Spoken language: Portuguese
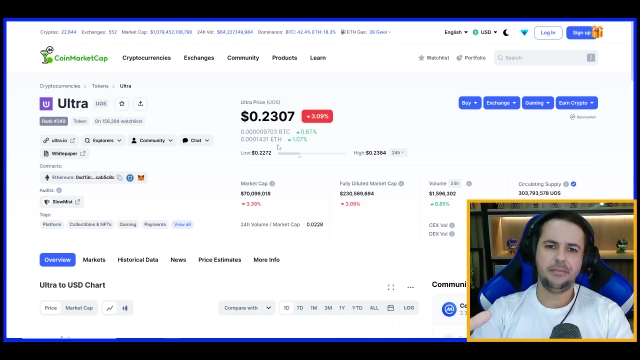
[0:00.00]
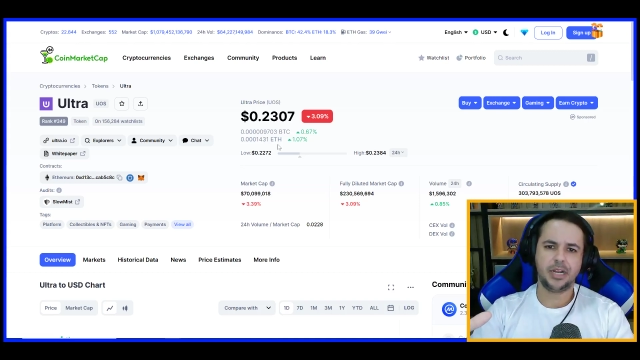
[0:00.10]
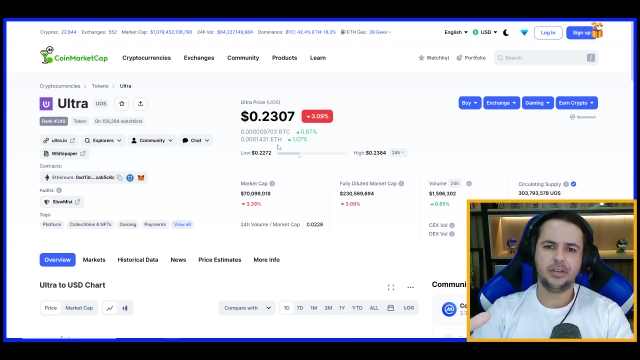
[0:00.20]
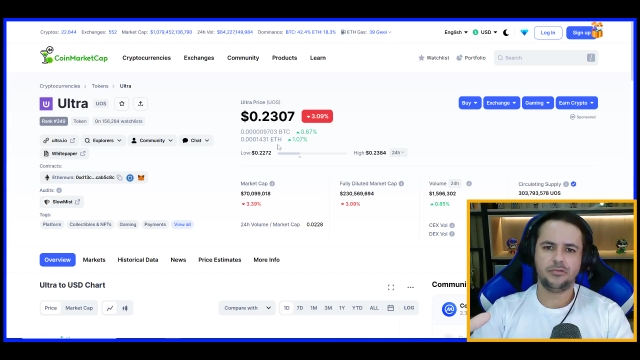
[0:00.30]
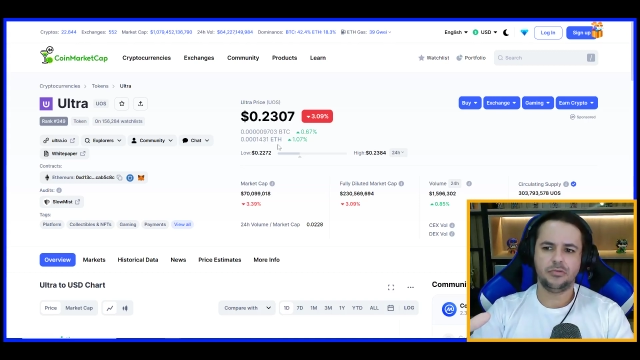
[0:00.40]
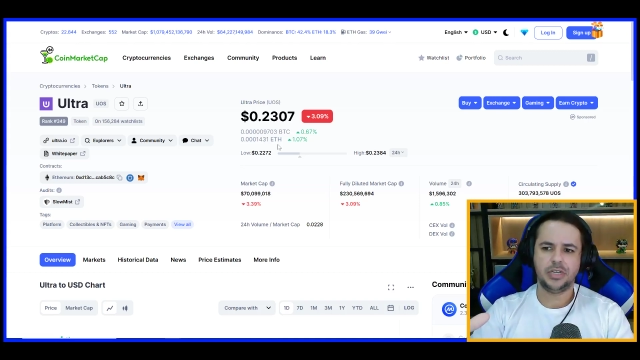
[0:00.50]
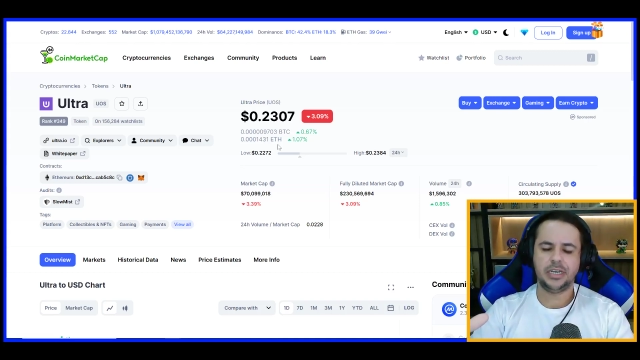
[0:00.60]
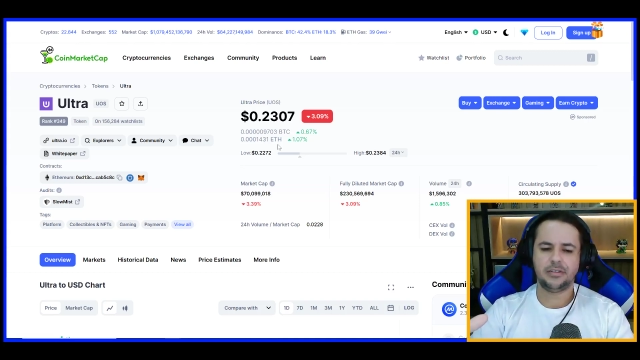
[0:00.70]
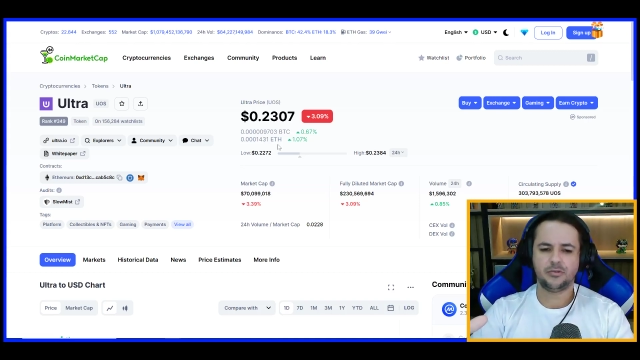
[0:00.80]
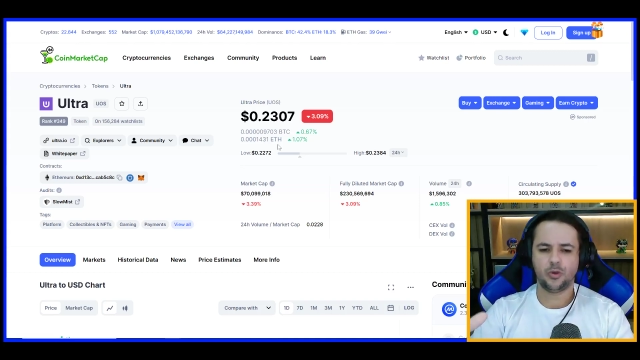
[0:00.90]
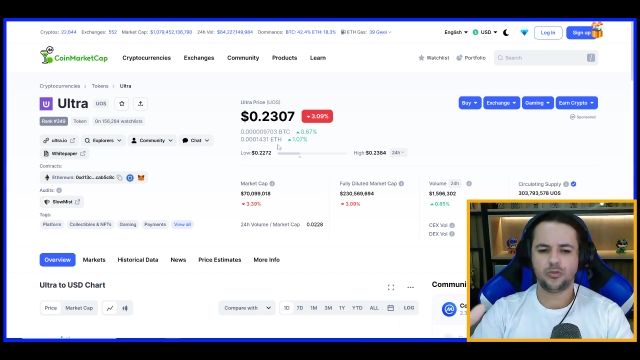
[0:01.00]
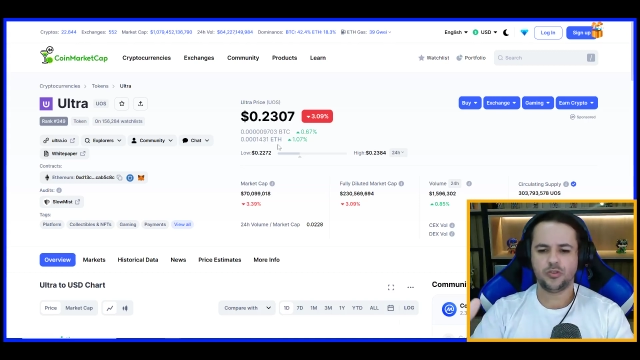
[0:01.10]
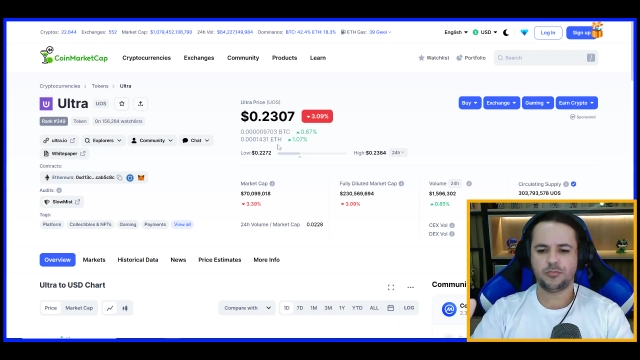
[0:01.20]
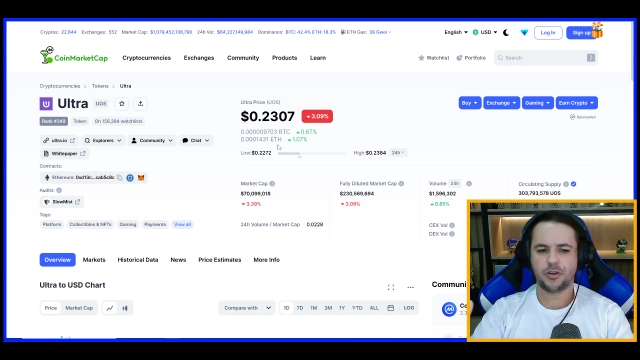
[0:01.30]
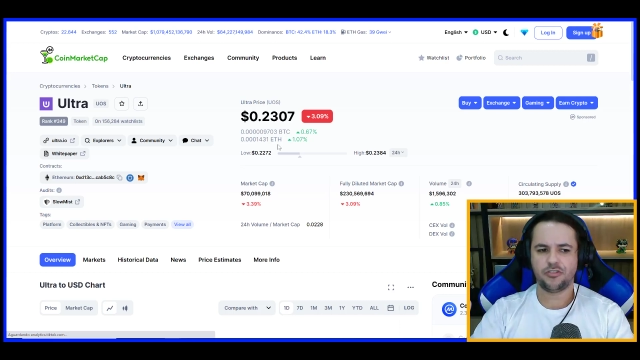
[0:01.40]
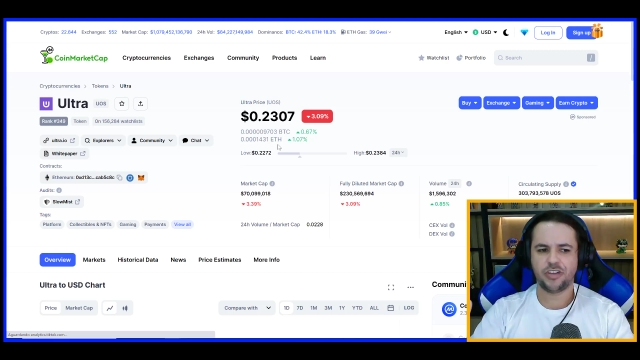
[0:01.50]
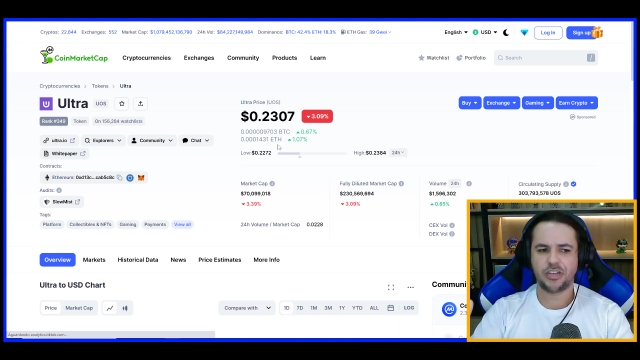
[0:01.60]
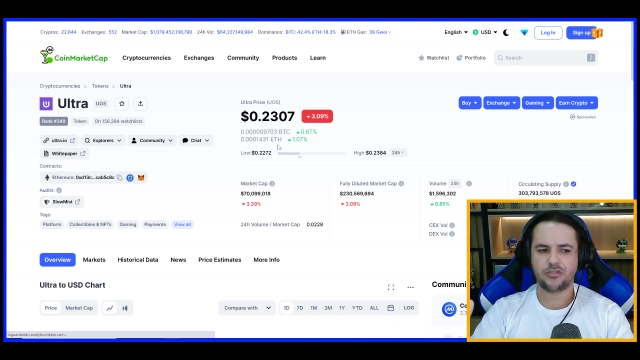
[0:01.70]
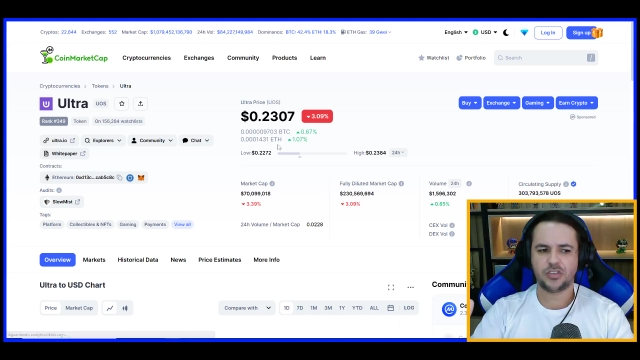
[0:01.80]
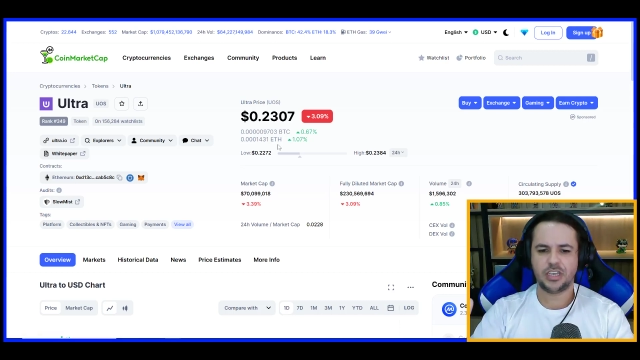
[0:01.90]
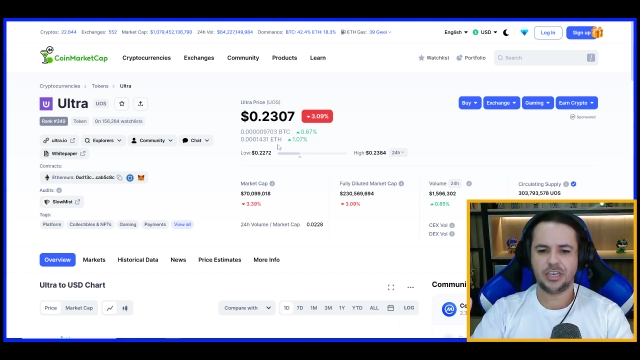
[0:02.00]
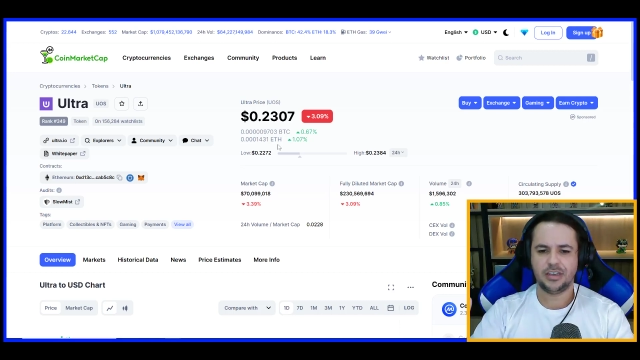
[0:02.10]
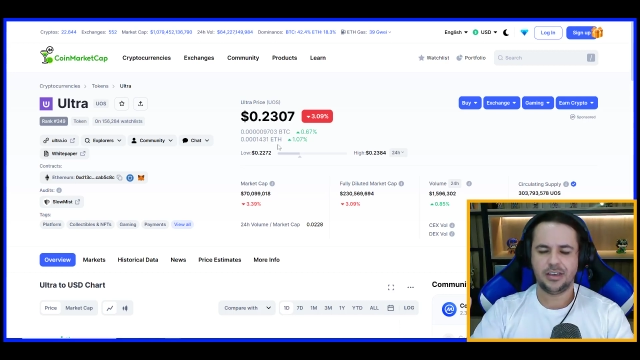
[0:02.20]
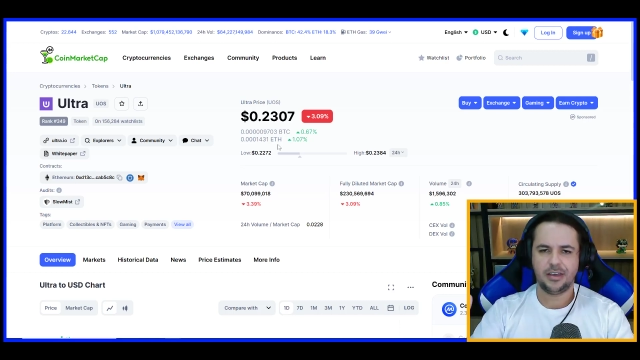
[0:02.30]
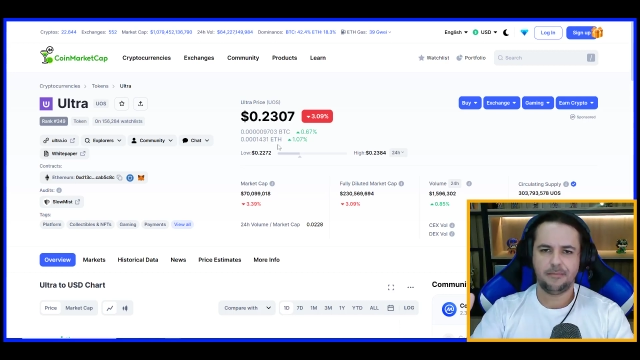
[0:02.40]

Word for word: lembrando, né, todos os projetos que